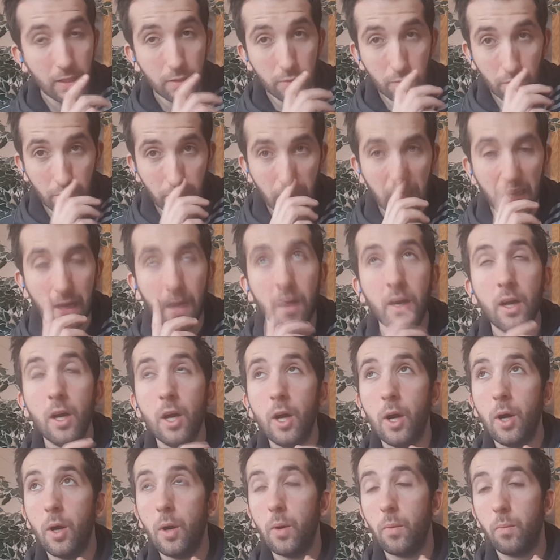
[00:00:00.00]
Donc voilà,
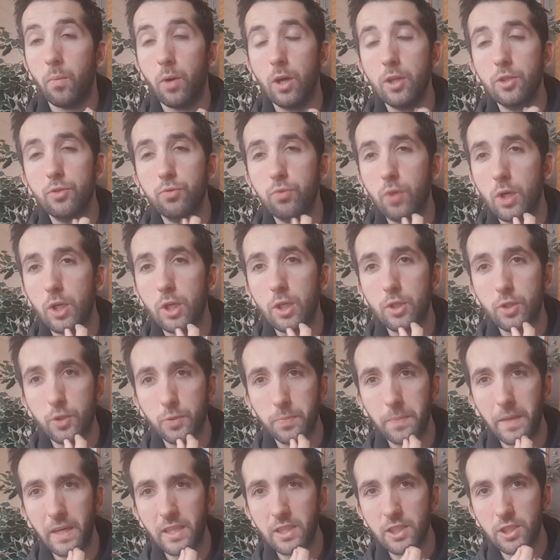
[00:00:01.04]
moi je vois
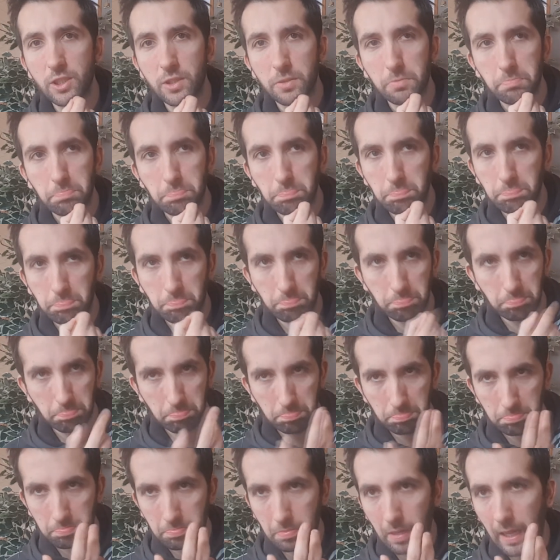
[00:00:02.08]
ce match
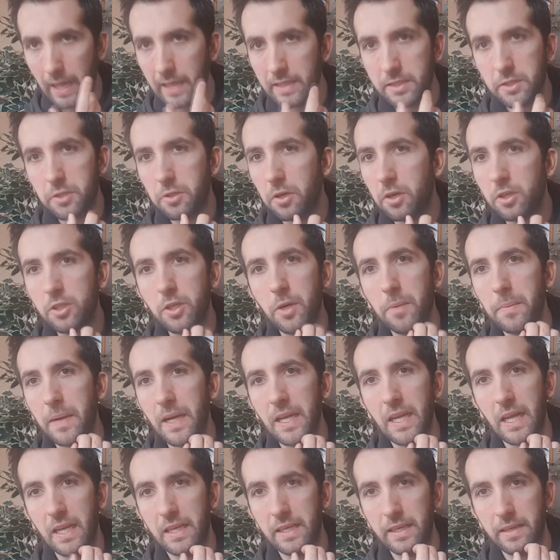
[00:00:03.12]
un score comme à
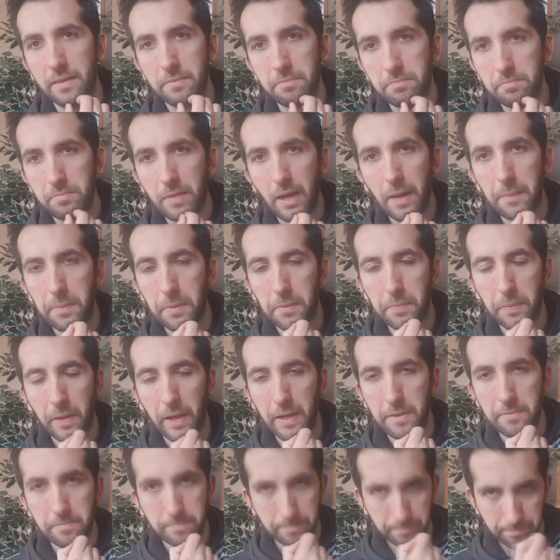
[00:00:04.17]
l'aller, à peu
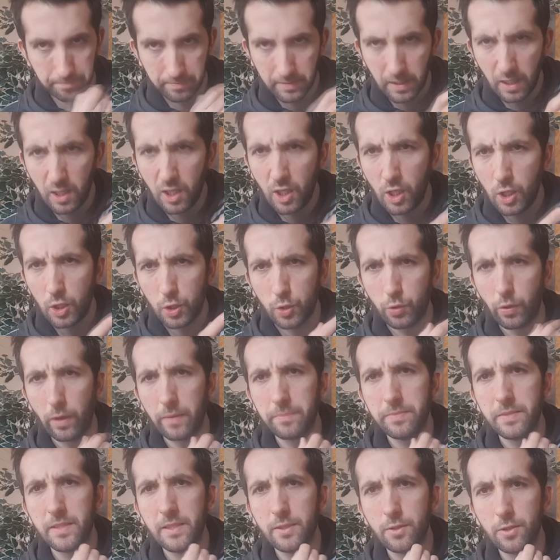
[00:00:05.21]
près. Je vois
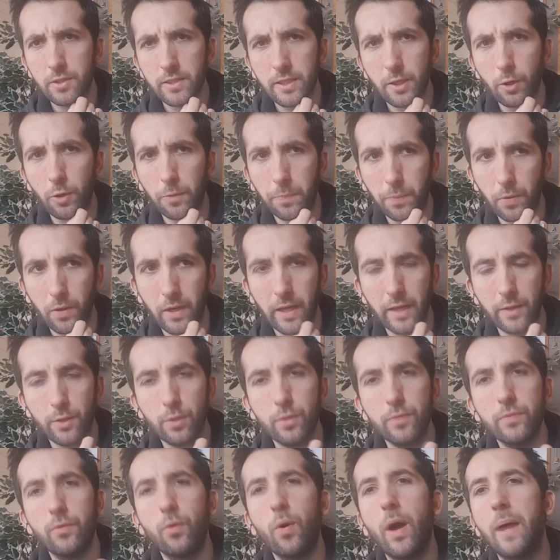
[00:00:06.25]
un petit 2-0 pour la
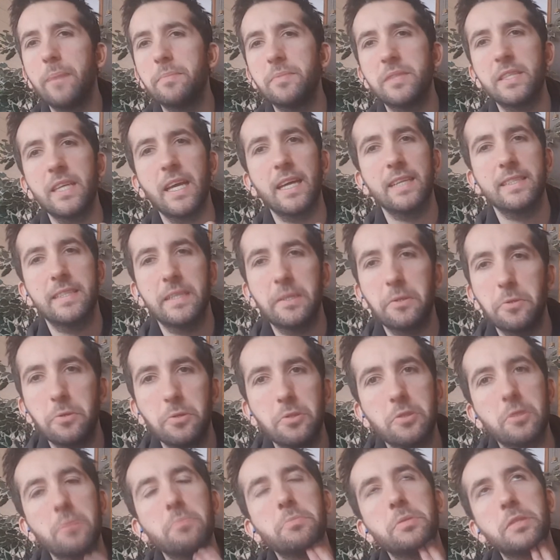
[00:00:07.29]
Juve ou un petit
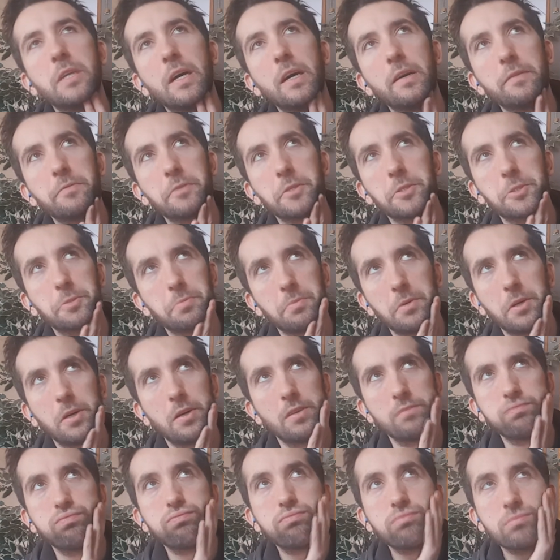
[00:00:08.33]
1-0, comme ça,
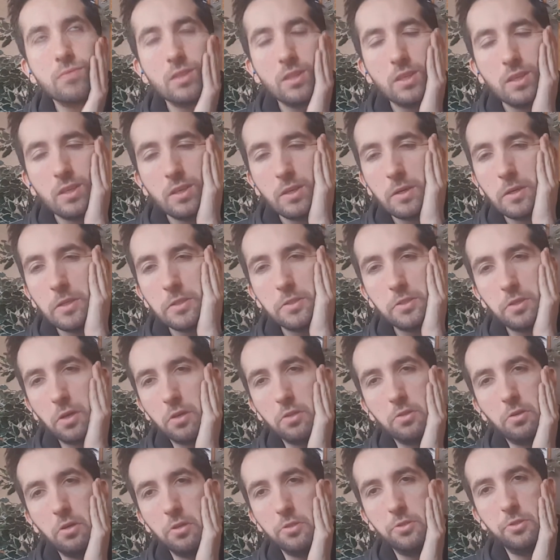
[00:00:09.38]
franchement,
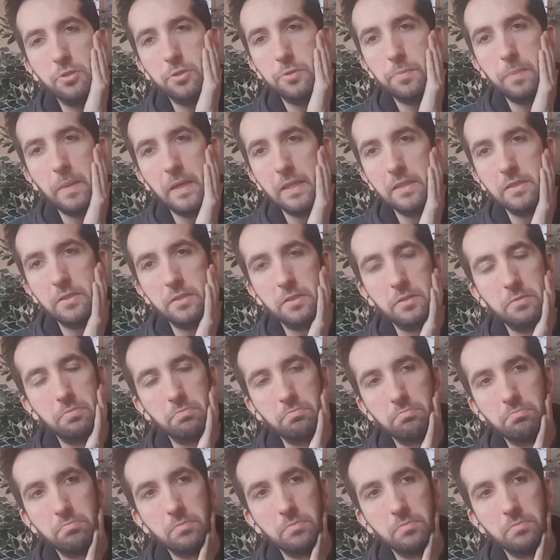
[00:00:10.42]
sans grand suspense.